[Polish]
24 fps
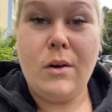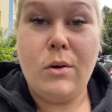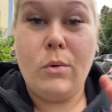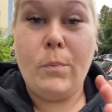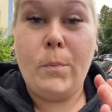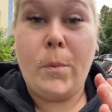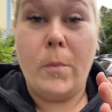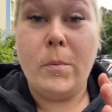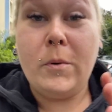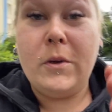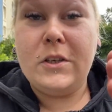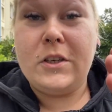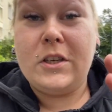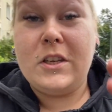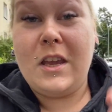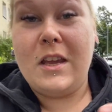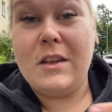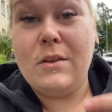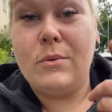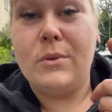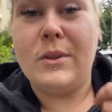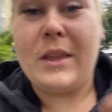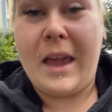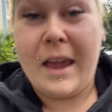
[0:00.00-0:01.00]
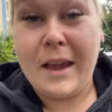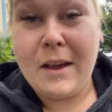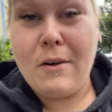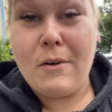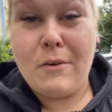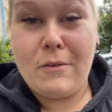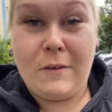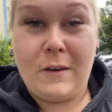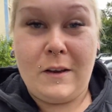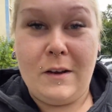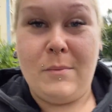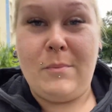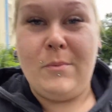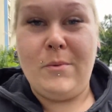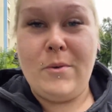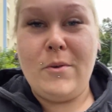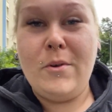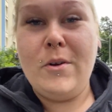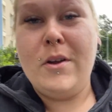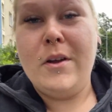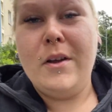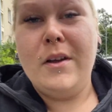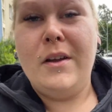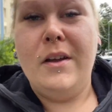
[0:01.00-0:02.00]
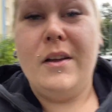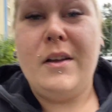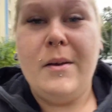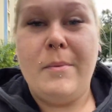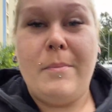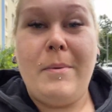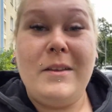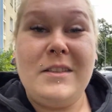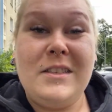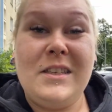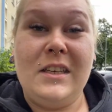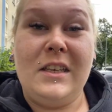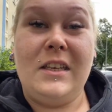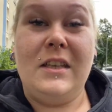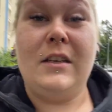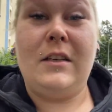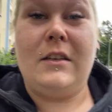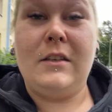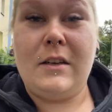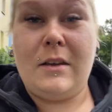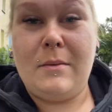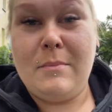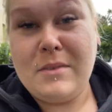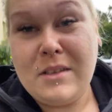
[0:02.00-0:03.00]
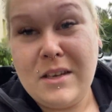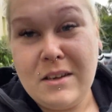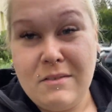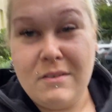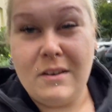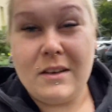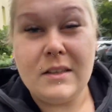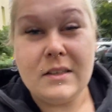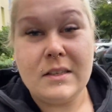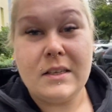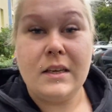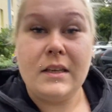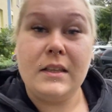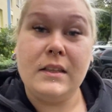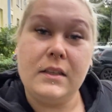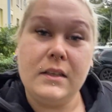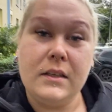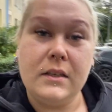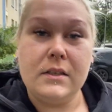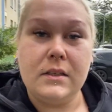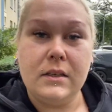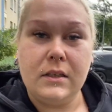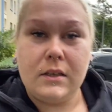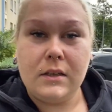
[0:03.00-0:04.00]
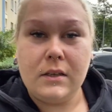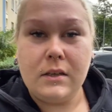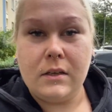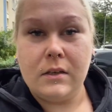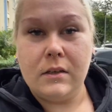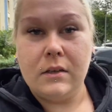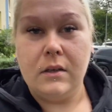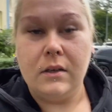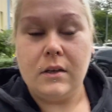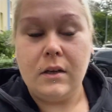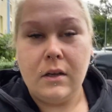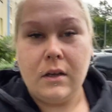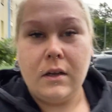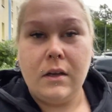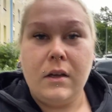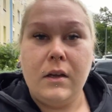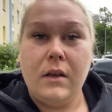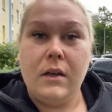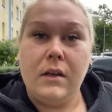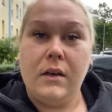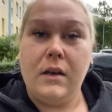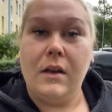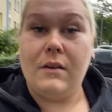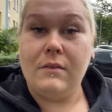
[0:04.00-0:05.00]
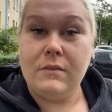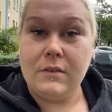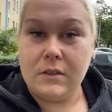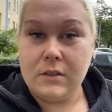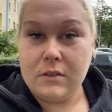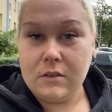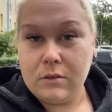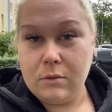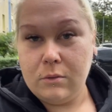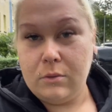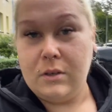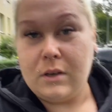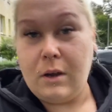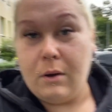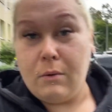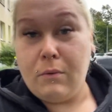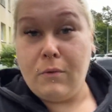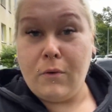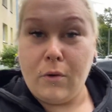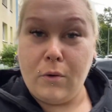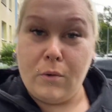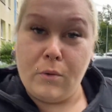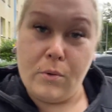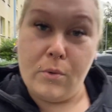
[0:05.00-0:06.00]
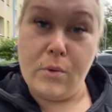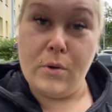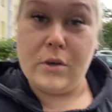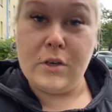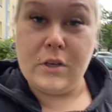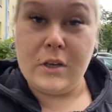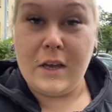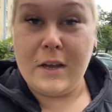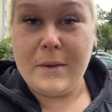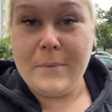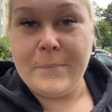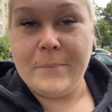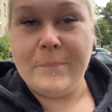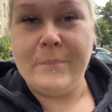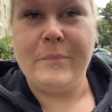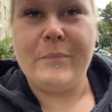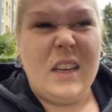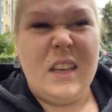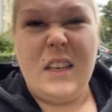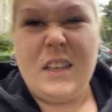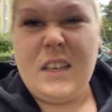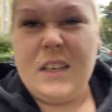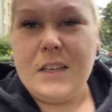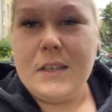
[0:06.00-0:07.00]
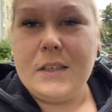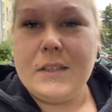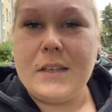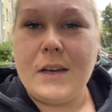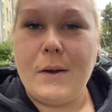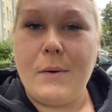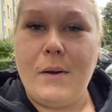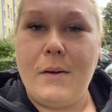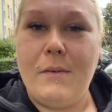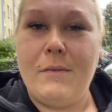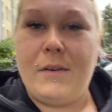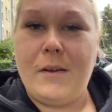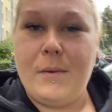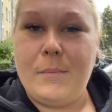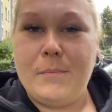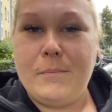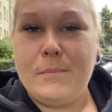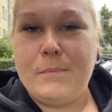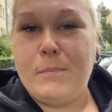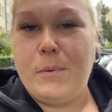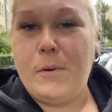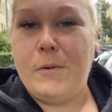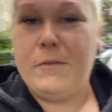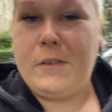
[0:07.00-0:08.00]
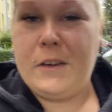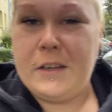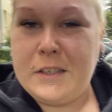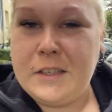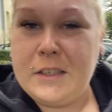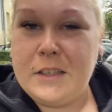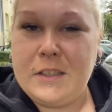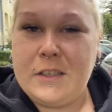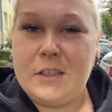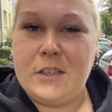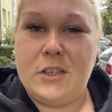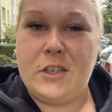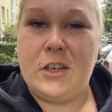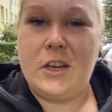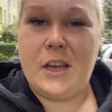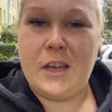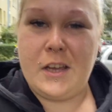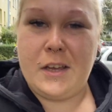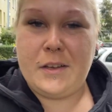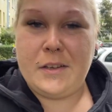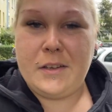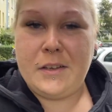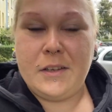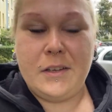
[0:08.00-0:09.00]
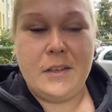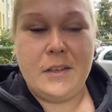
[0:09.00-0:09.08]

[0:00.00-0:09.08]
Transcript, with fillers: upublicznieniu tego filmu będzie jeszcze mniej więcej tydzień na wzięcie udziału w konkursie i chciała Wam powiedzieć, że